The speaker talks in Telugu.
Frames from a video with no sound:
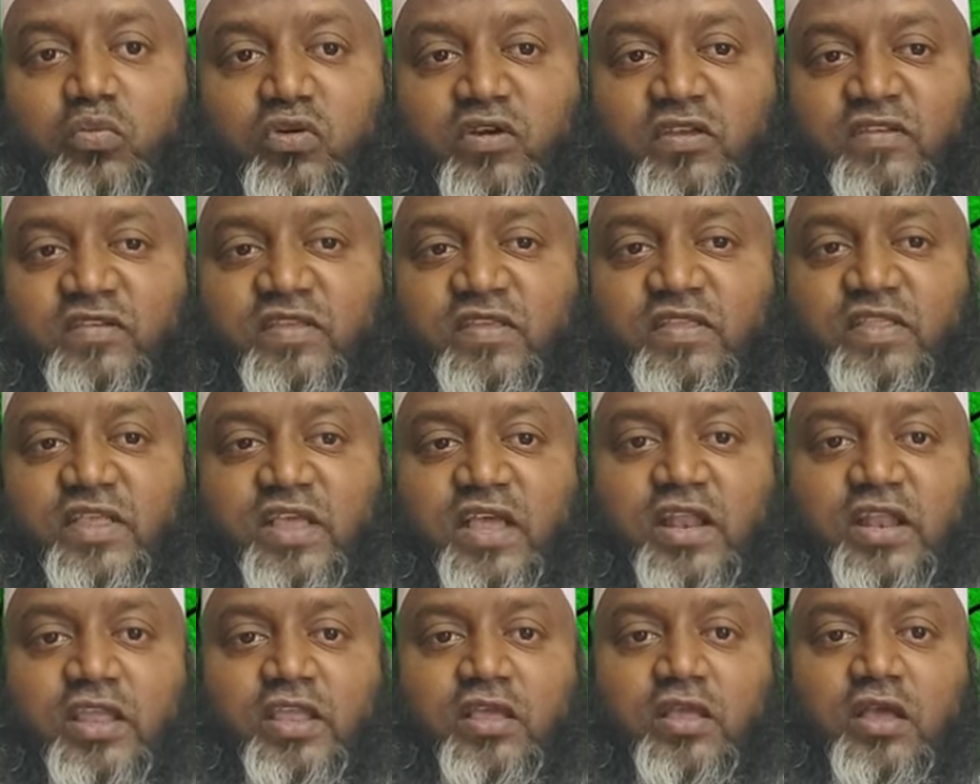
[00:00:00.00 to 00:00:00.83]
ముగిసింది
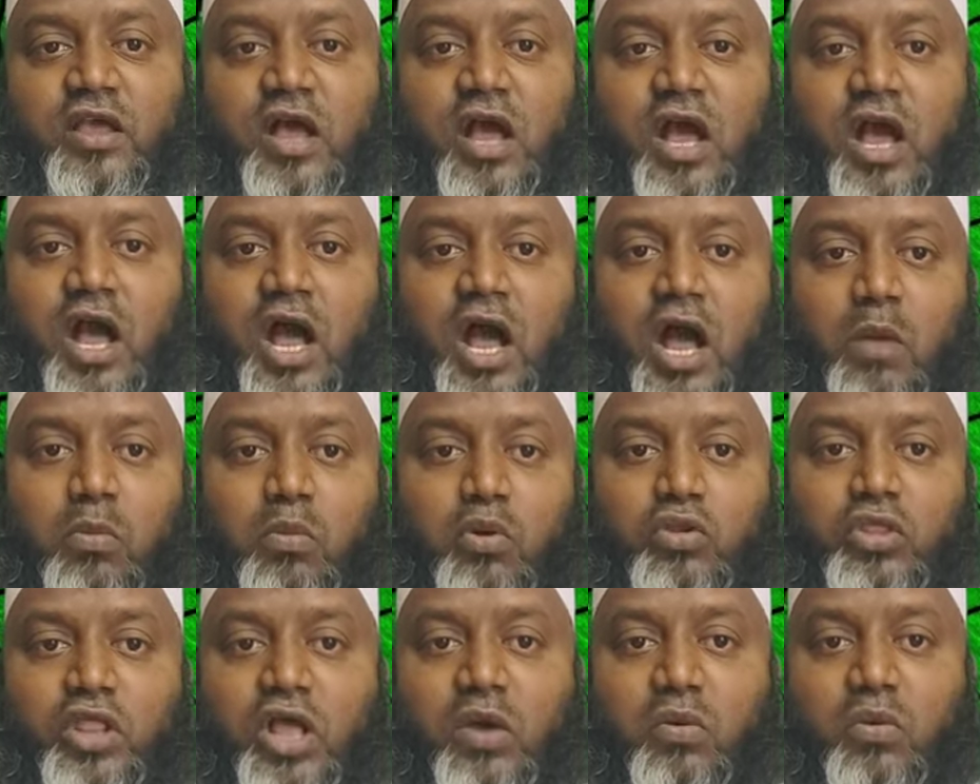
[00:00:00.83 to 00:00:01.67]
అని
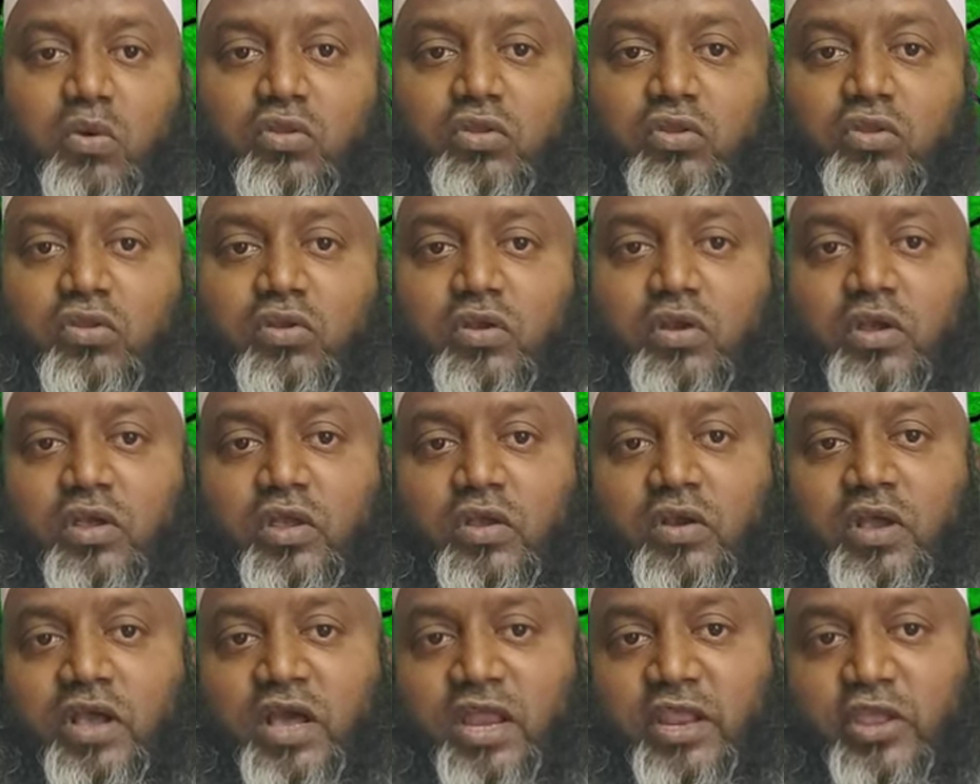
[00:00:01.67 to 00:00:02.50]
అబుదావుద్
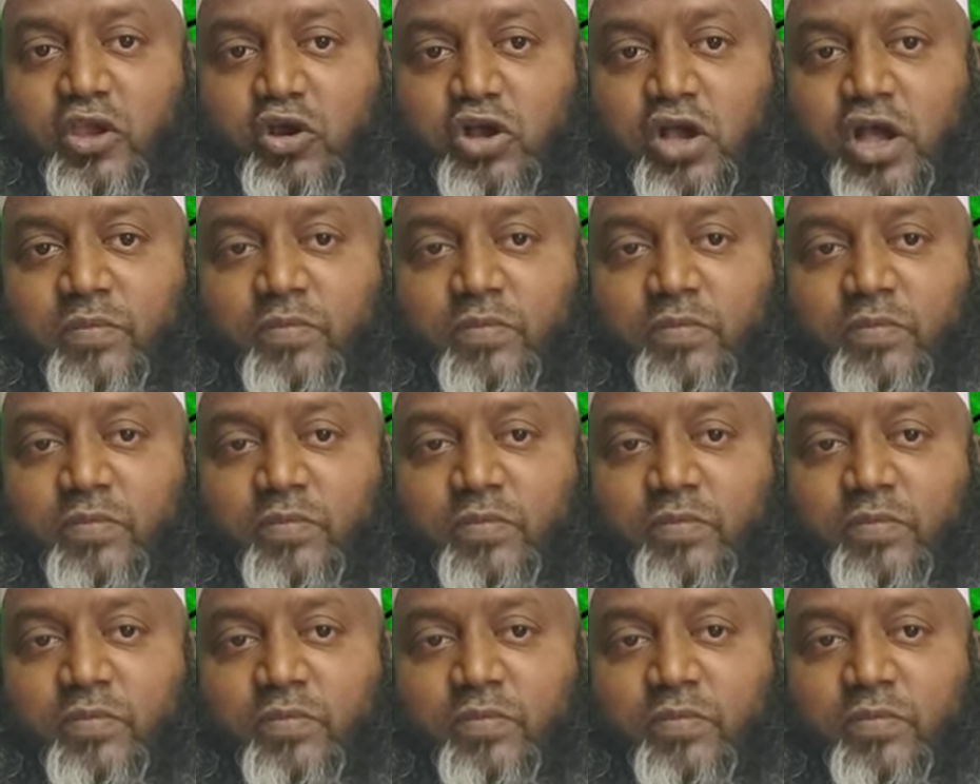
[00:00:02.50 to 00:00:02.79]
గారి యొక్క